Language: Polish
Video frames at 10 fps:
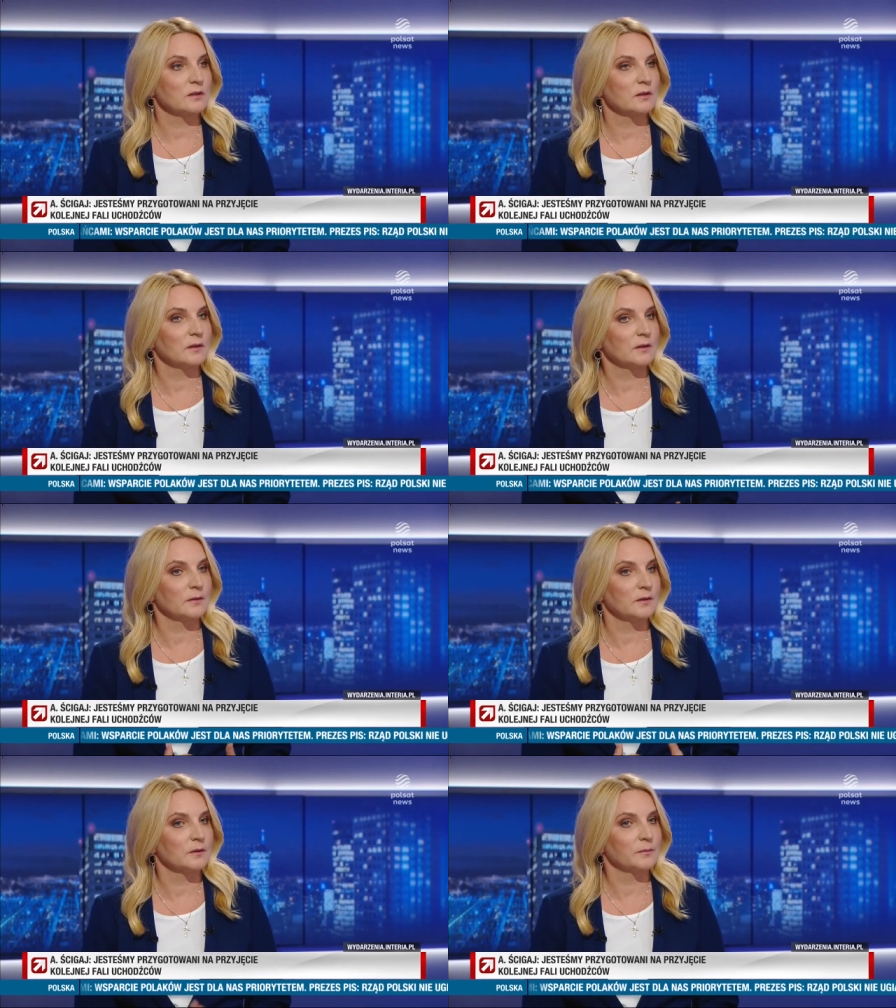E,
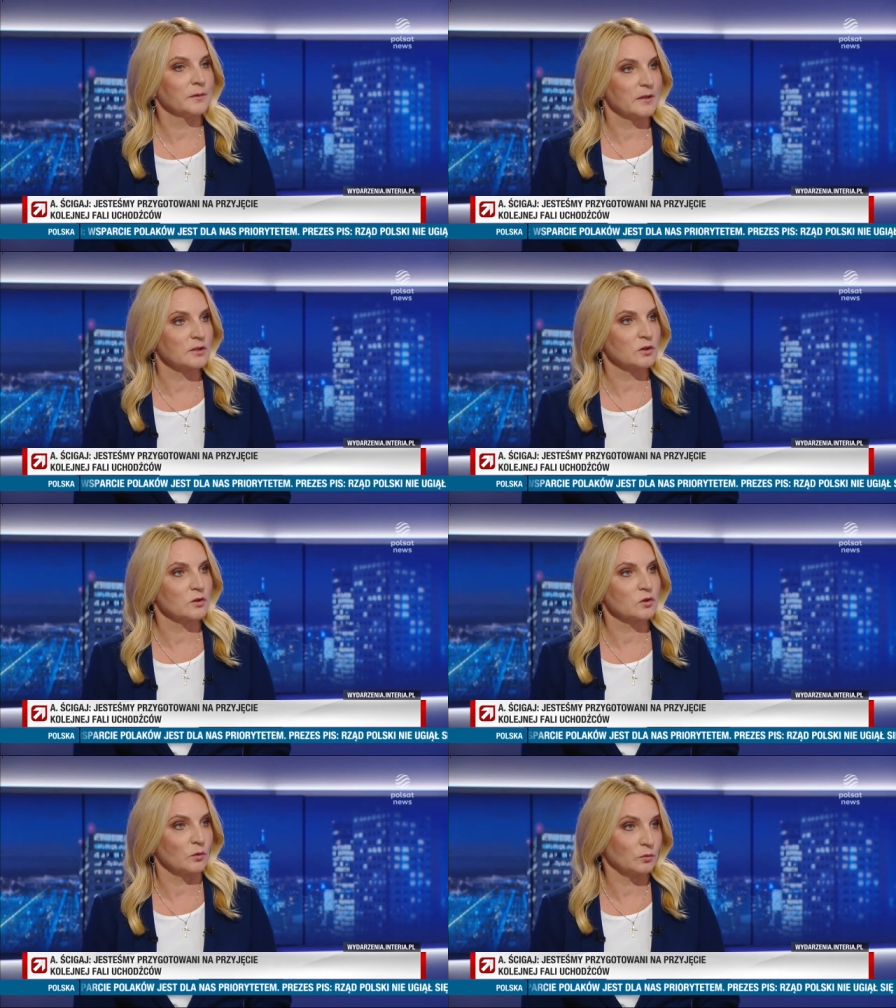
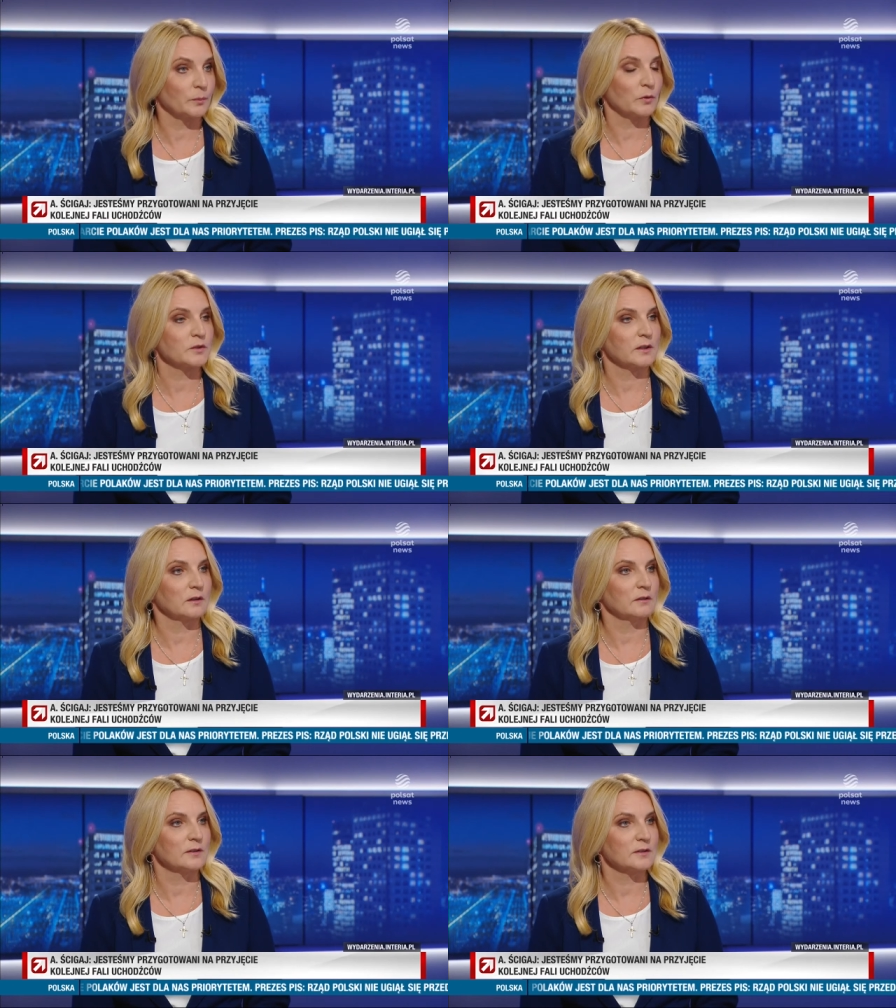pieniędzy rządu
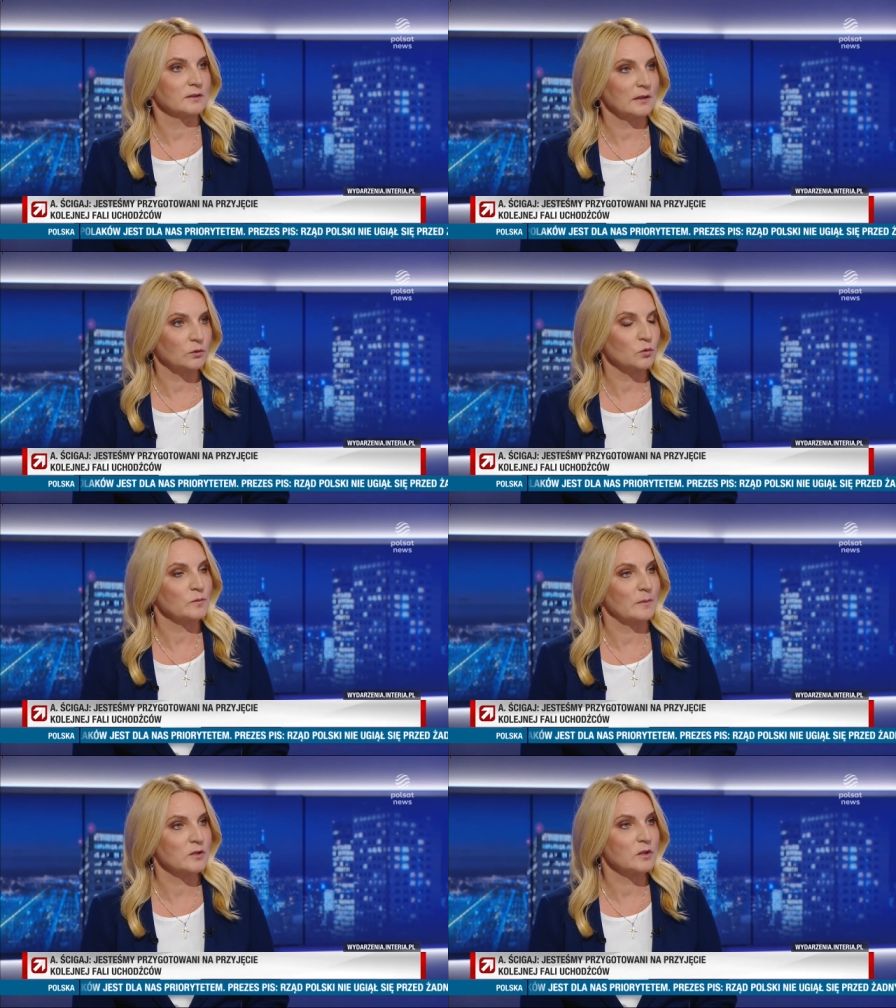polskiego, więc na to już
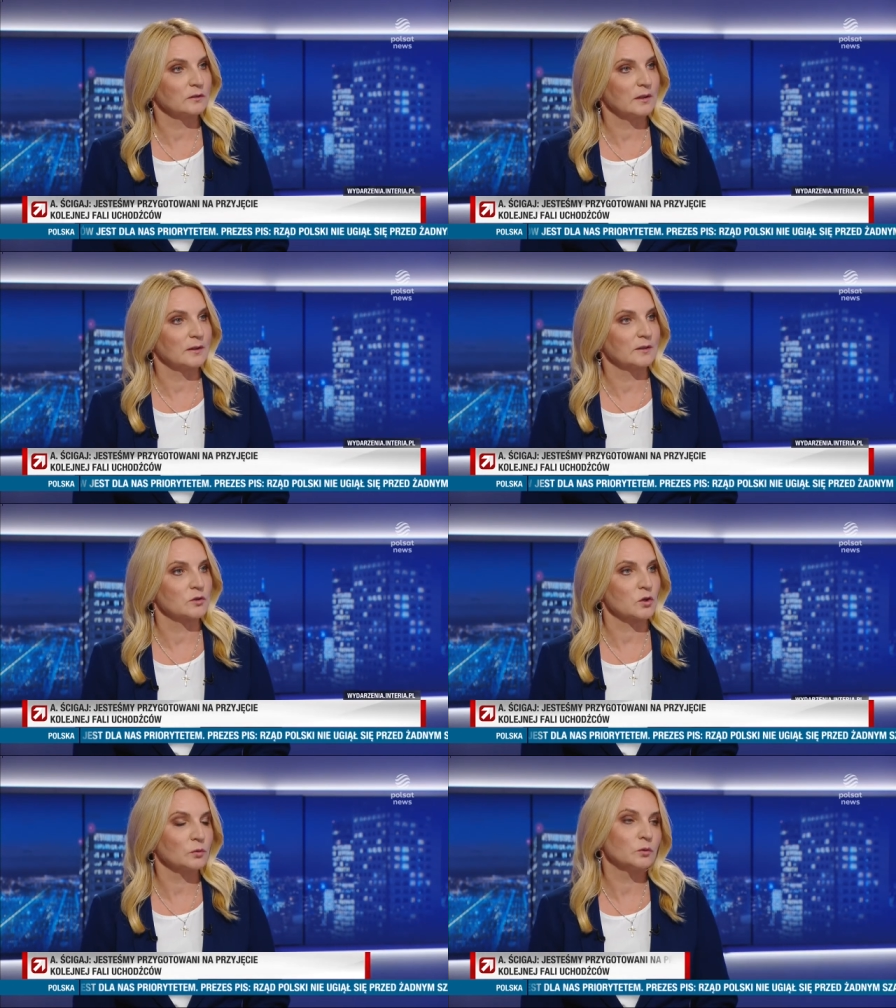mamy zgodę
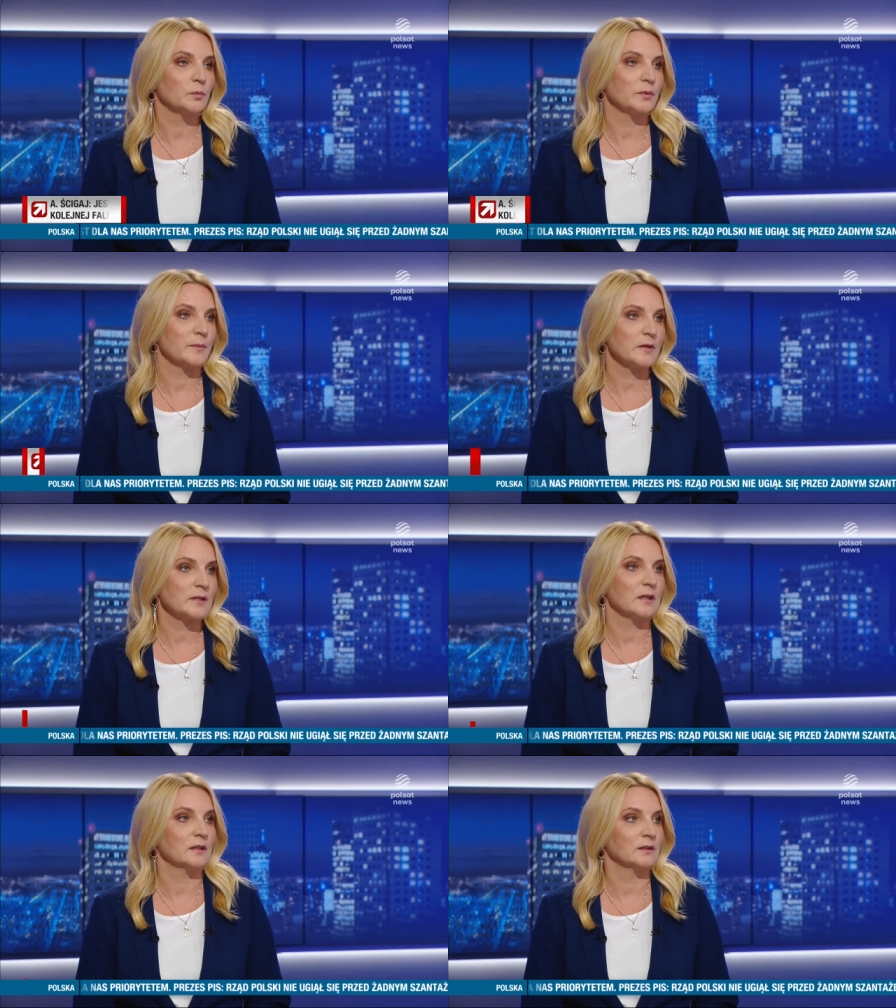rządu i
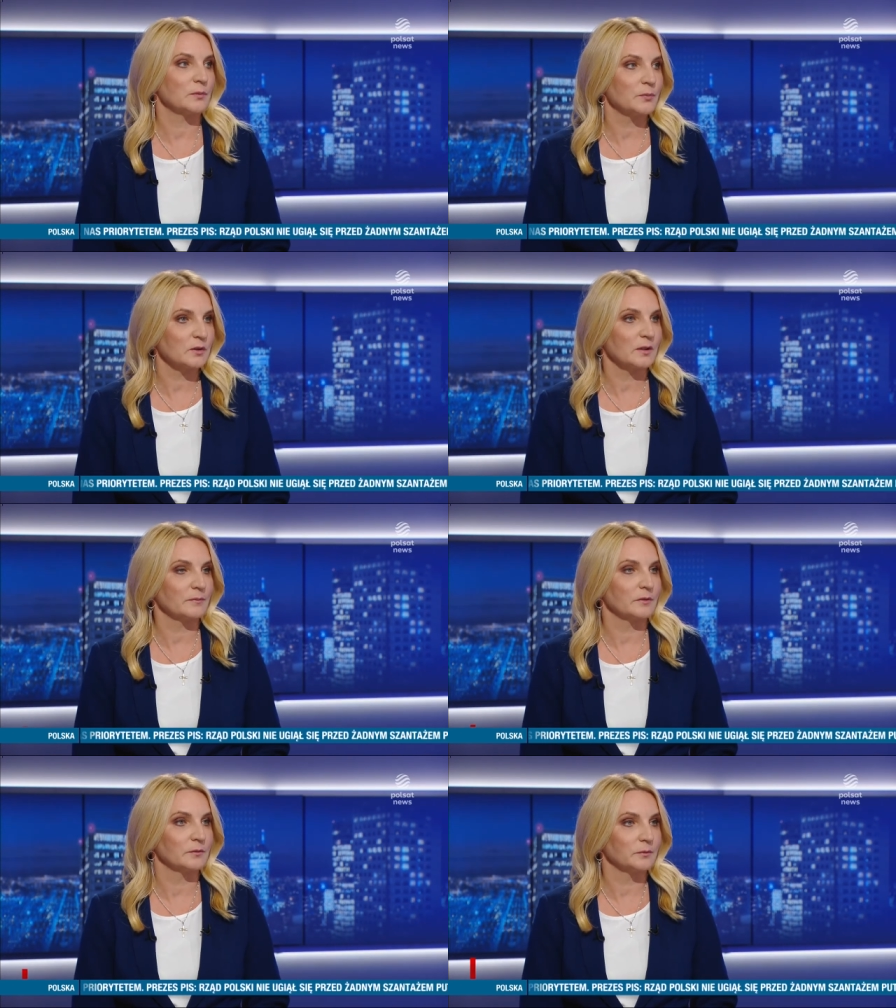premiera i ten program
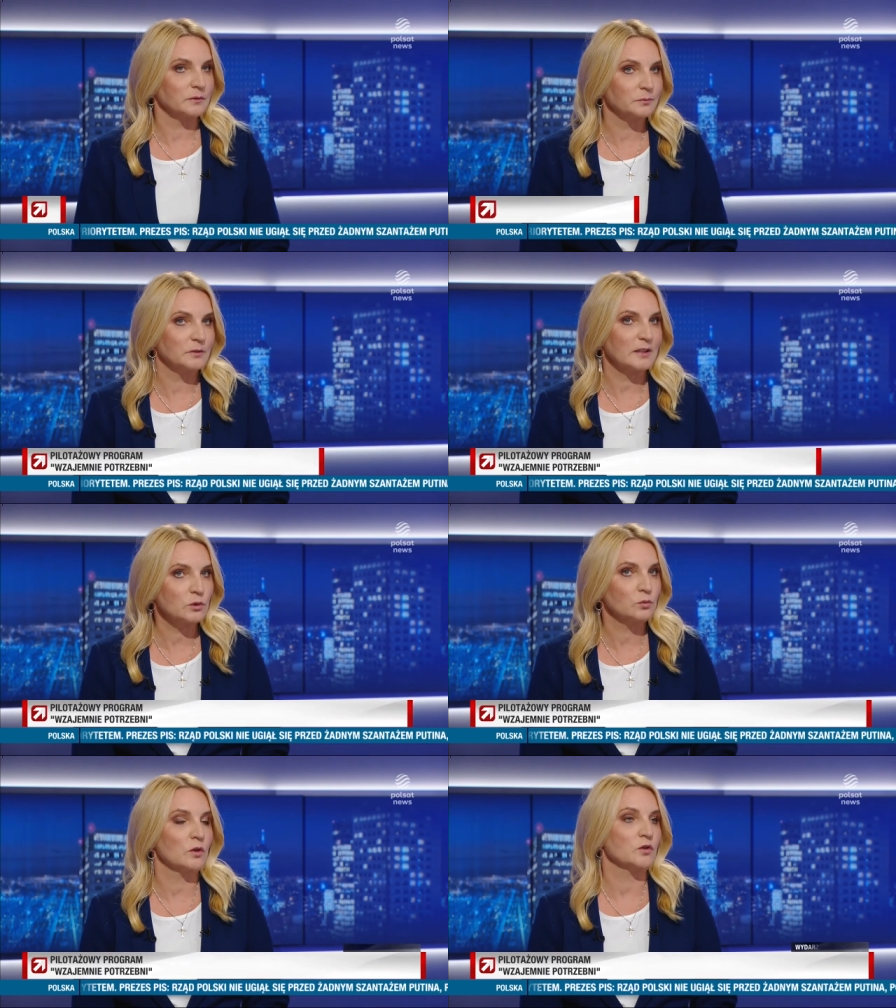e,
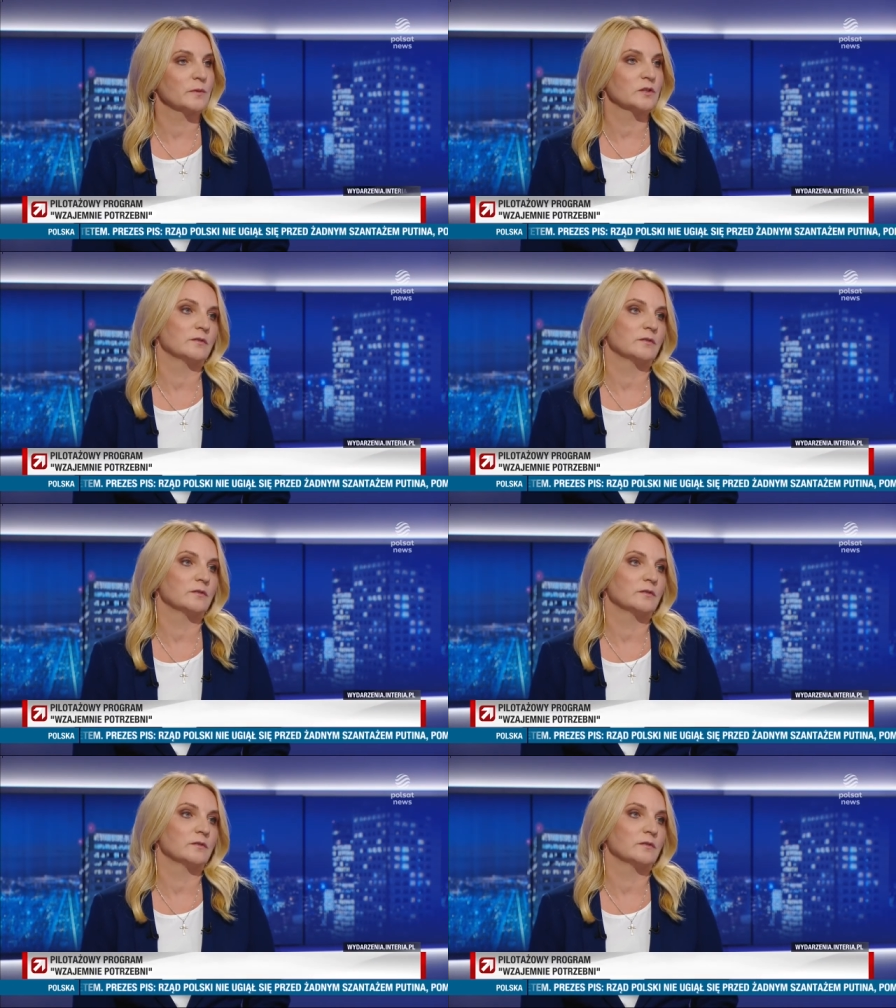testując będzie